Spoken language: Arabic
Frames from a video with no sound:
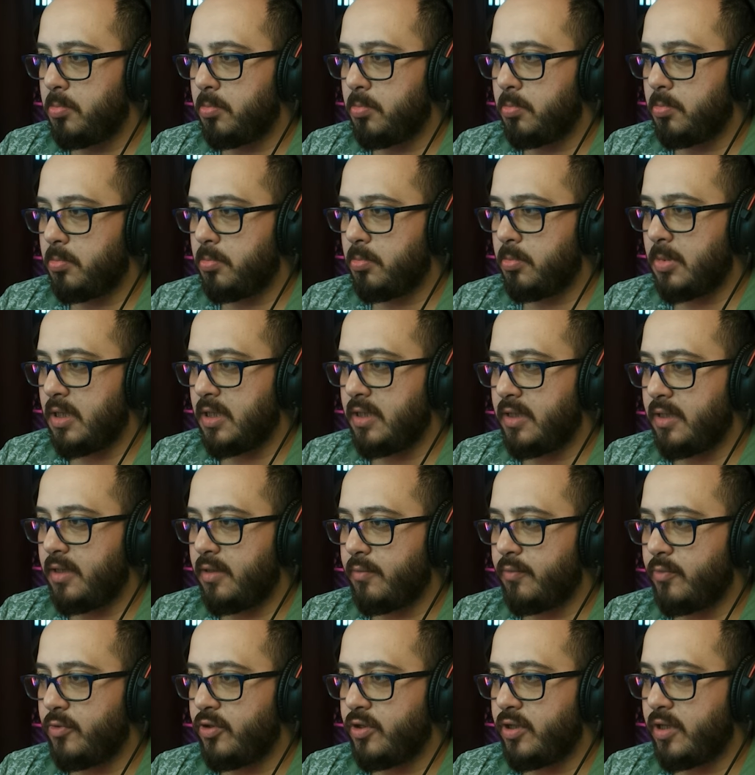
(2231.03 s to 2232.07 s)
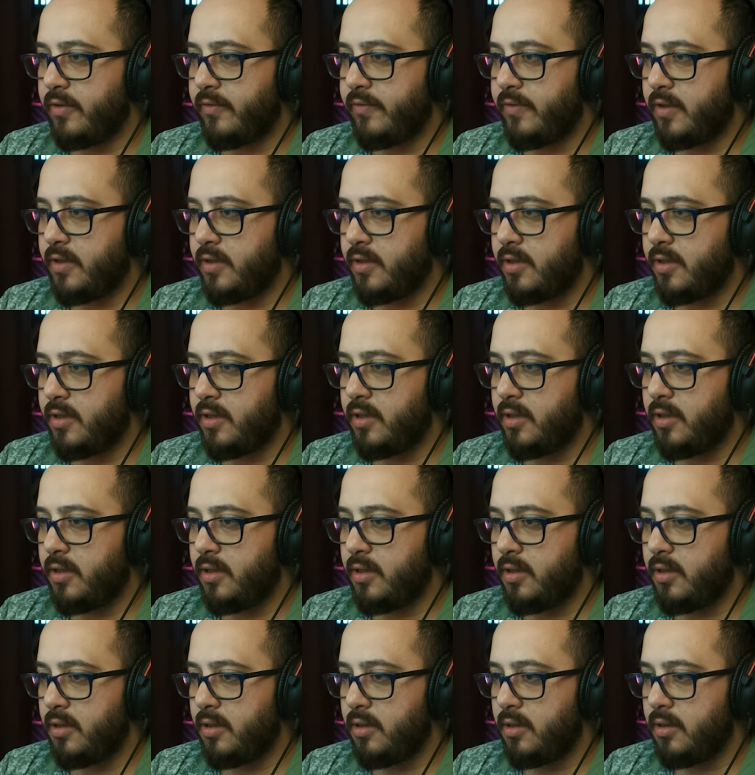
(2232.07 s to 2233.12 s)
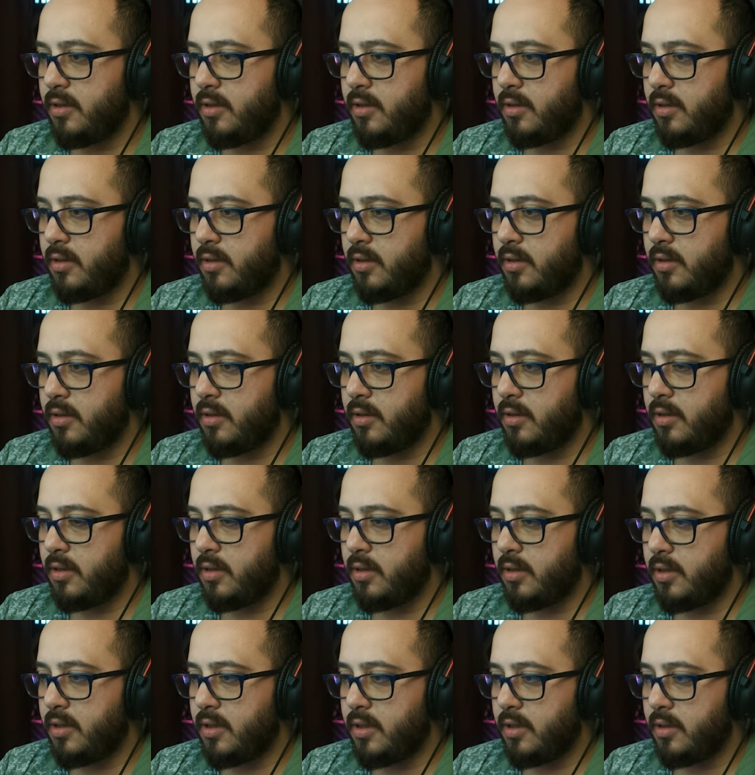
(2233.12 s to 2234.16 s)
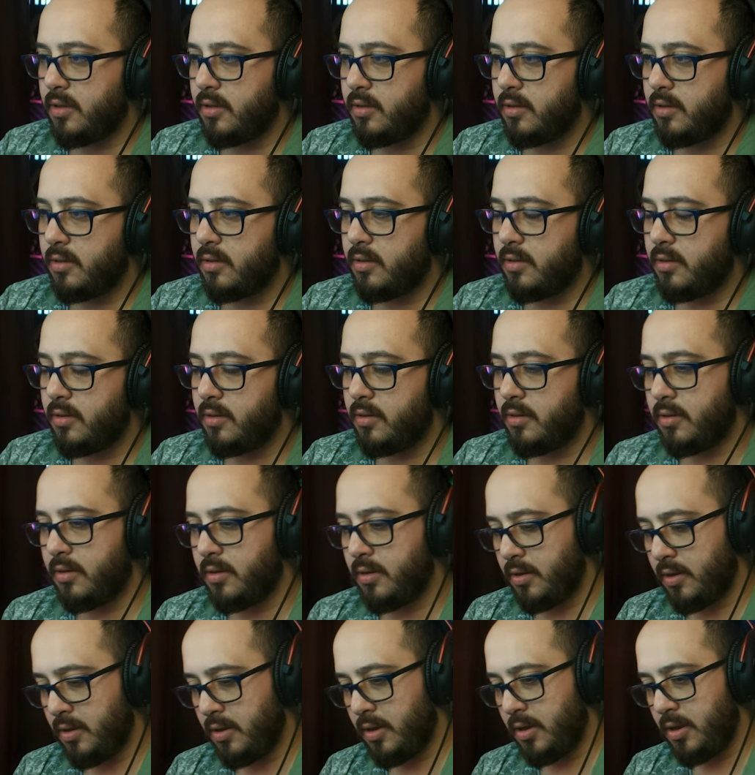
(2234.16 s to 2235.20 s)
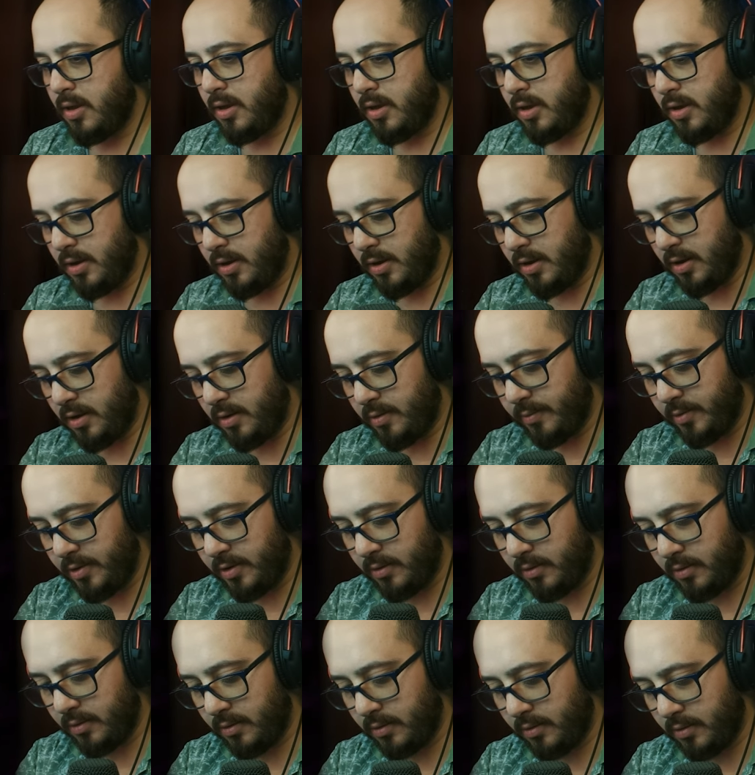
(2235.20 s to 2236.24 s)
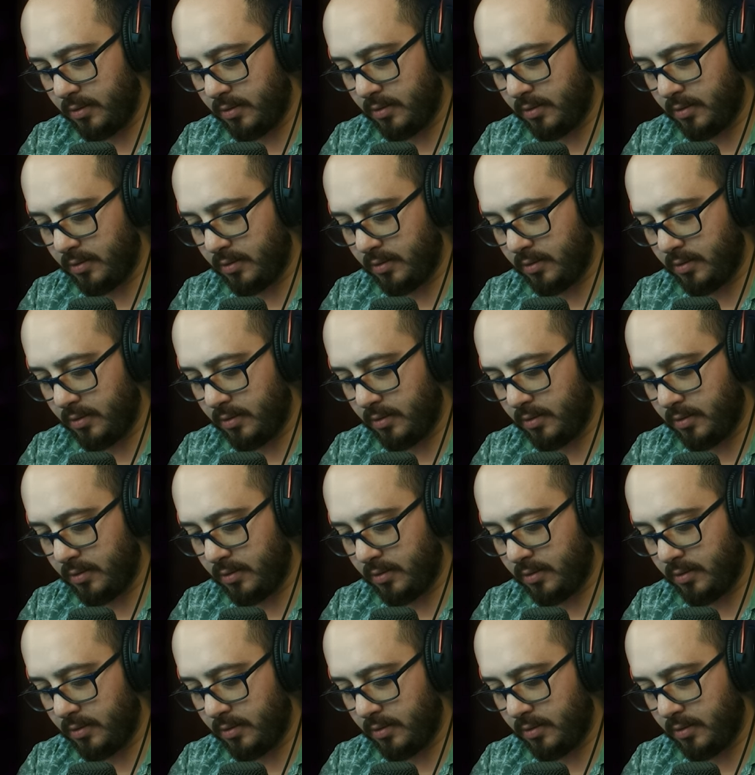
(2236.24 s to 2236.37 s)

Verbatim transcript: امم ادري انه مو شايفين شيء لكن قامة